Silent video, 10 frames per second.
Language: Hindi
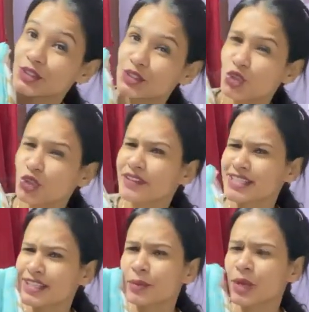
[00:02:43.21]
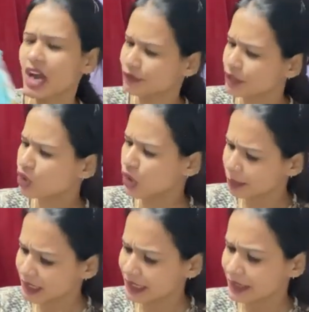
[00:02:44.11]
जो कि वैसे काफ़ी
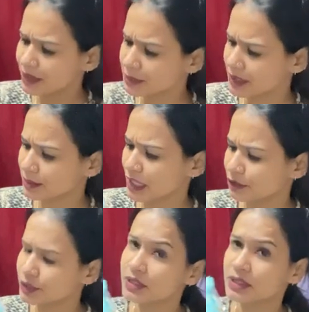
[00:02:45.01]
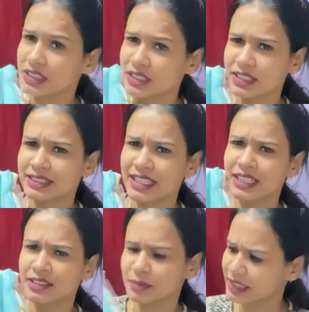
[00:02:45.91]
कॉमन है मतलब काफ़ी गर्ल्स
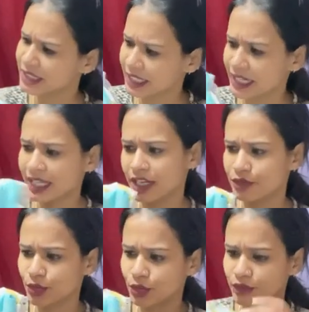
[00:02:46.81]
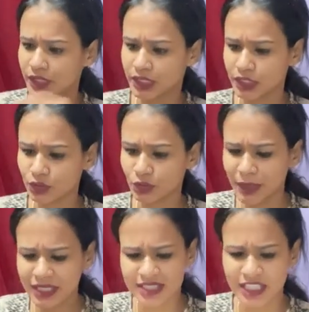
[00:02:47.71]
एंड मैंने देखा है काफ़ियों को पेयर करते हुए
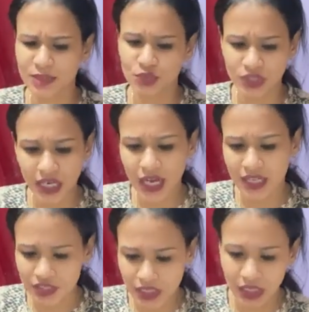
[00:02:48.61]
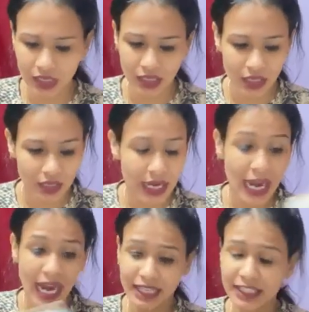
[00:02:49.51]
बट स्टिल मुझे अच्छा लगा
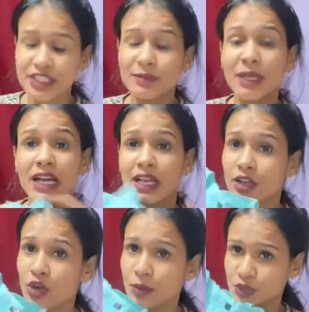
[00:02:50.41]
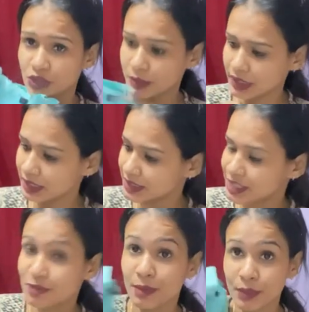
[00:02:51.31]
एंड इसमें कलर ऑप्शन भी है जैसे
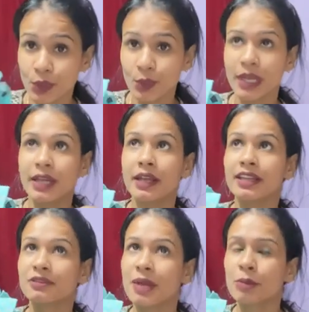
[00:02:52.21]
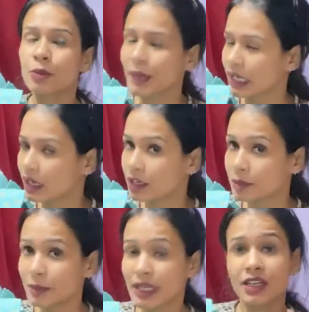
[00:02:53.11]
इसमें ब्लू है इसमें आपको पिंक कलर
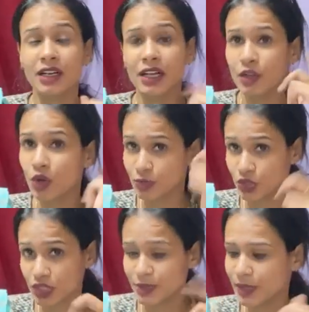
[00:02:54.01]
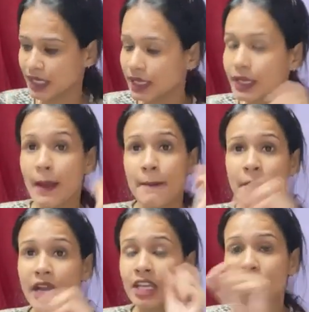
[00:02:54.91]
भी मिलेगा कलर ऑप्शन भी हैं
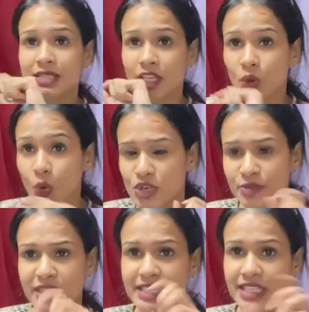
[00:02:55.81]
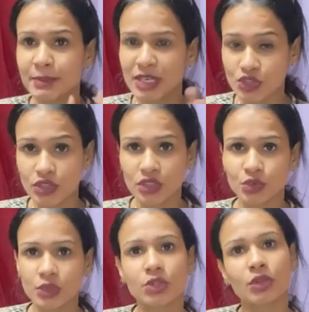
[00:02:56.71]
बाकी मैं इसके कोड्स भी नीचे मैंशन कर
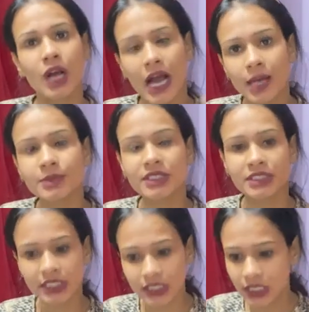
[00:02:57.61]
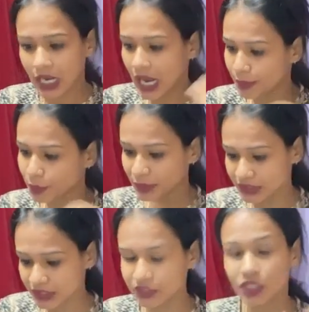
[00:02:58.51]
दूंगी तो आप जैसे कि आपको
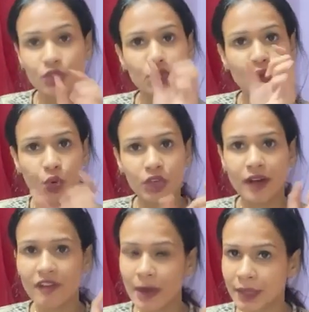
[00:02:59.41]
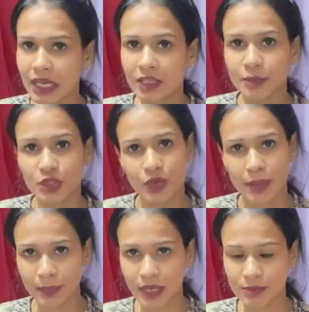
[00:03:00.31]
परचेज करना हो तो कोड हम वहाँ पे डालना मीशो ऐप पे आप